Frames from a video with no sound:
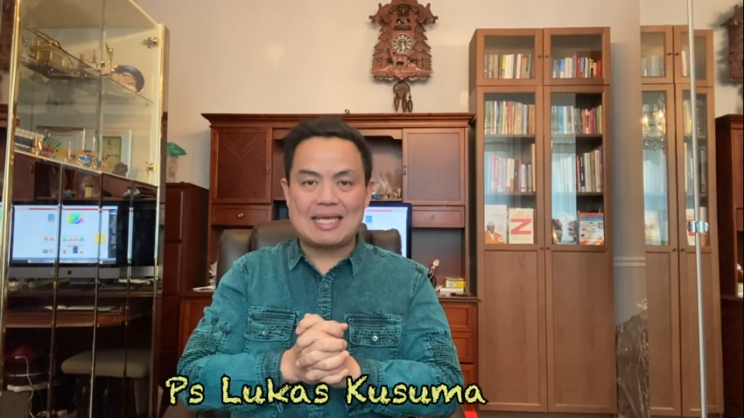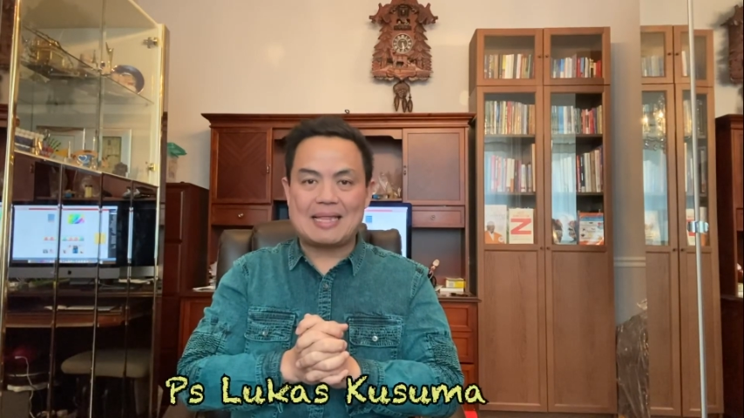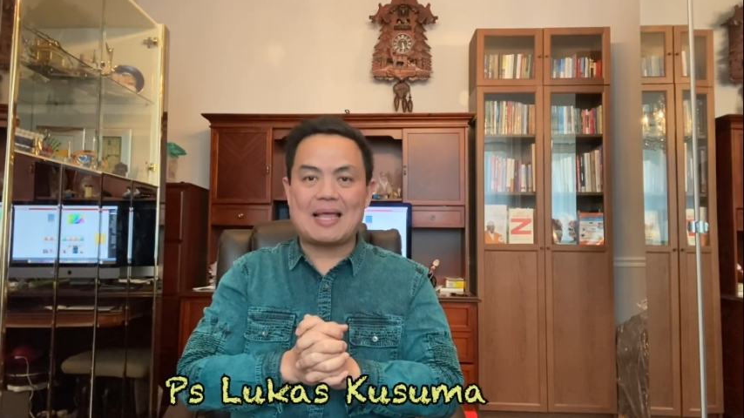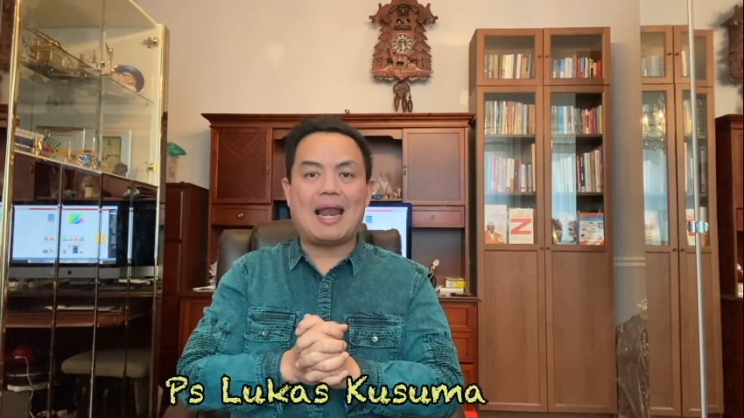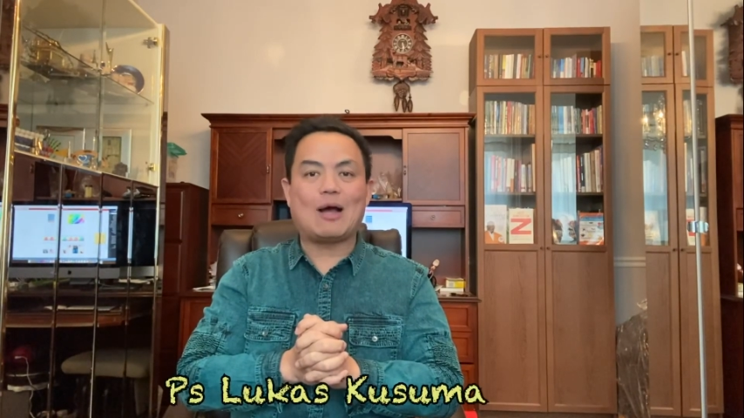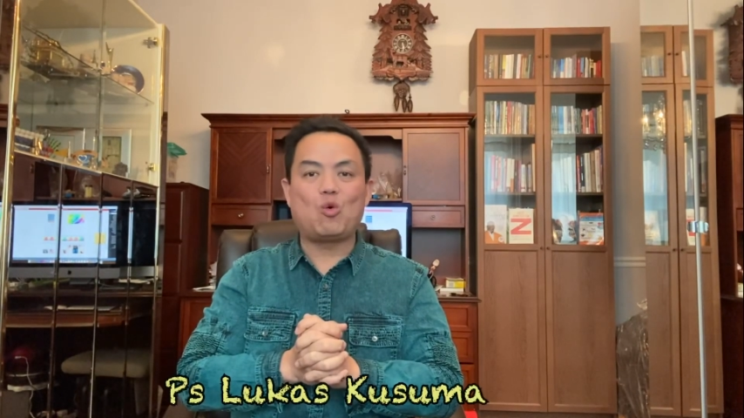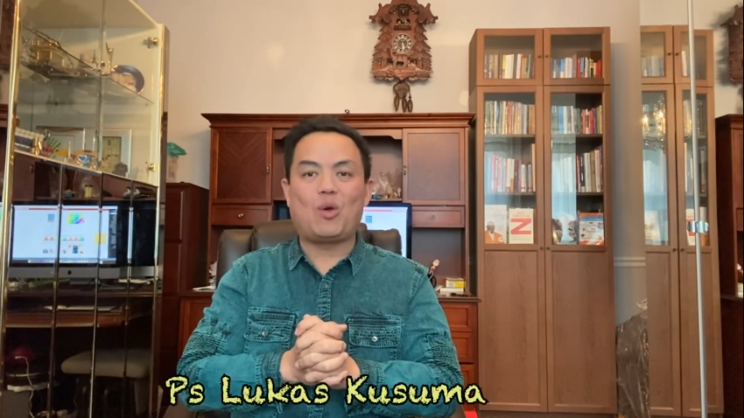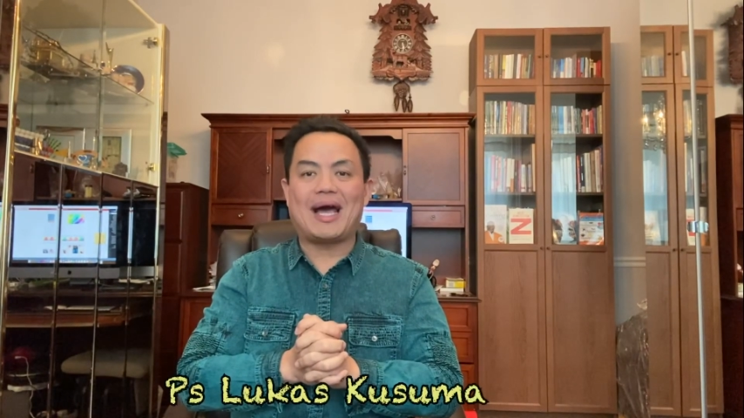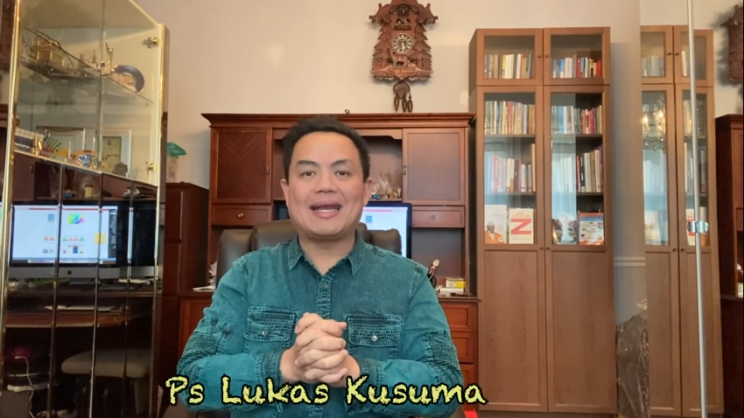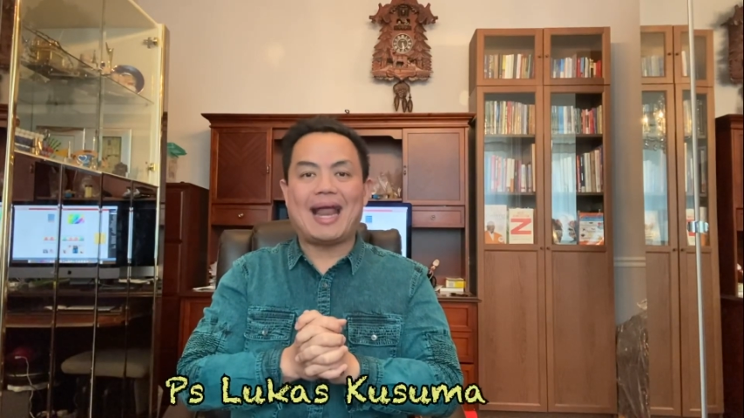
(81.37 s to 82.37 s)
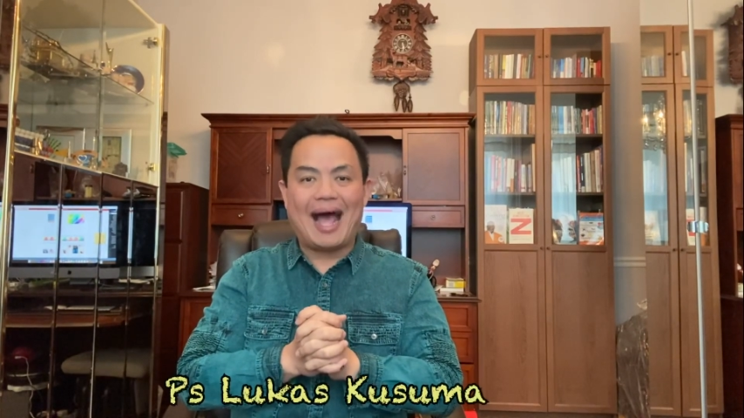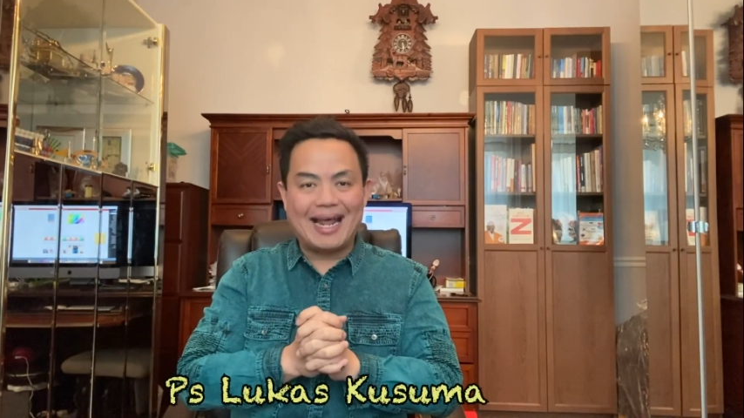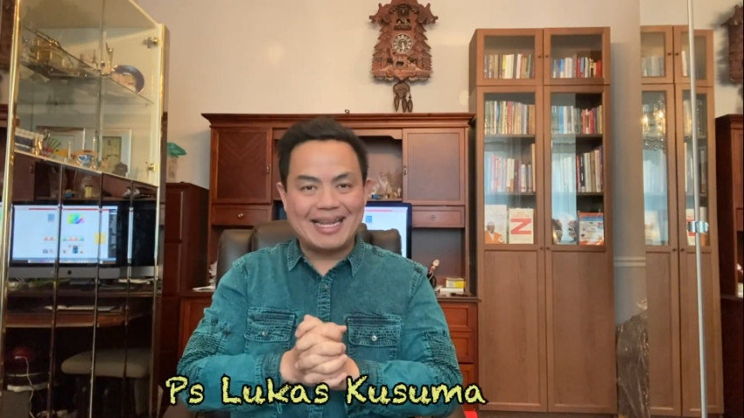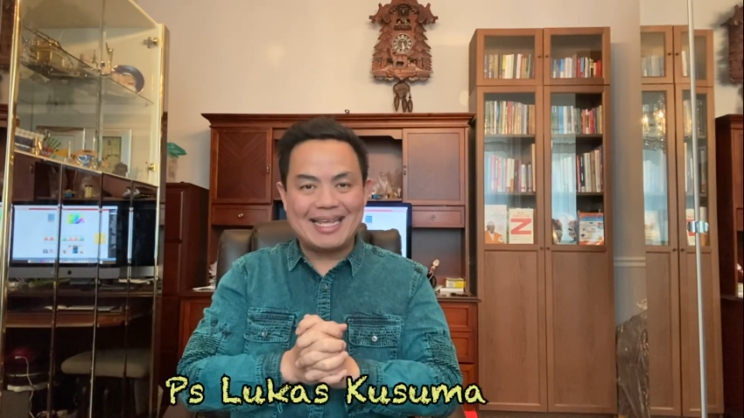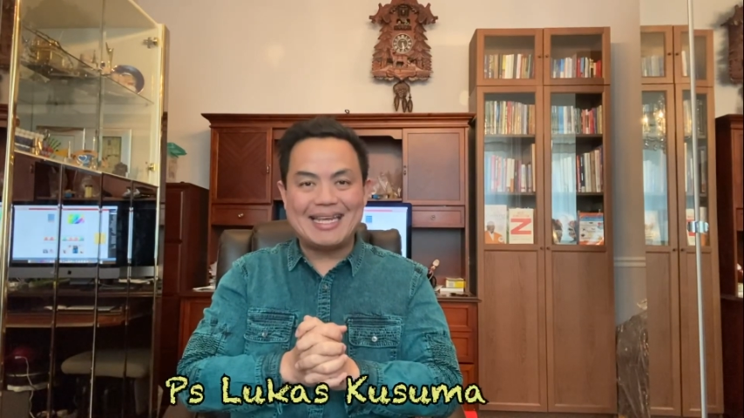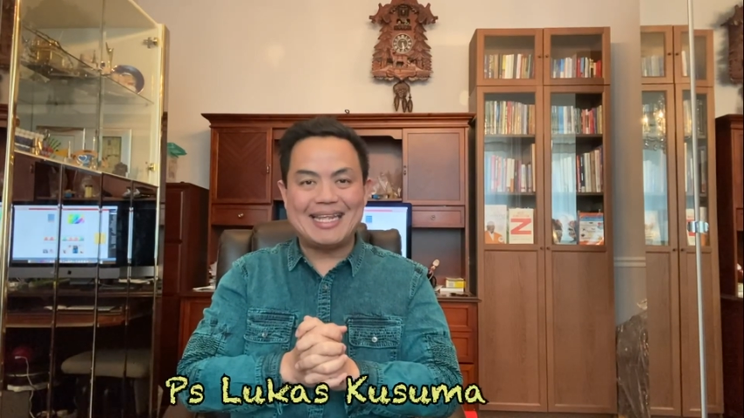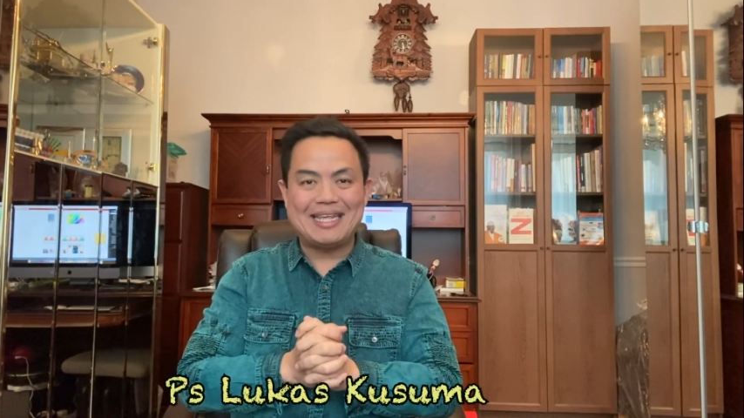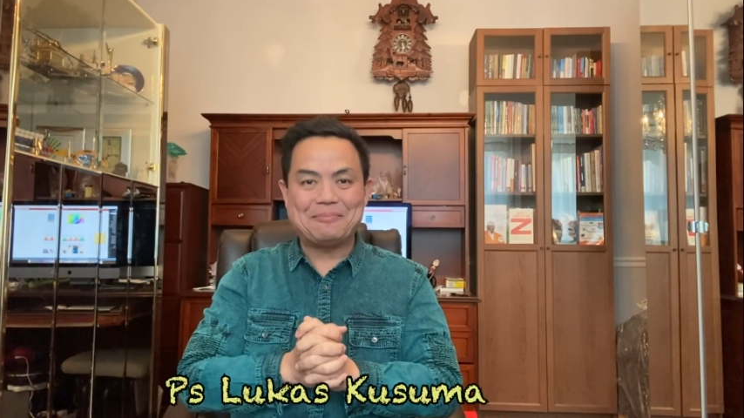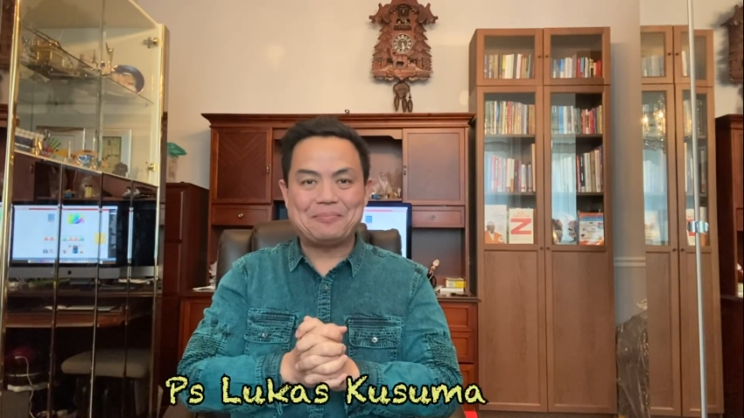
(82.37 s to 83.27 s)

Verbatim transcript: kita lakukan hari ini.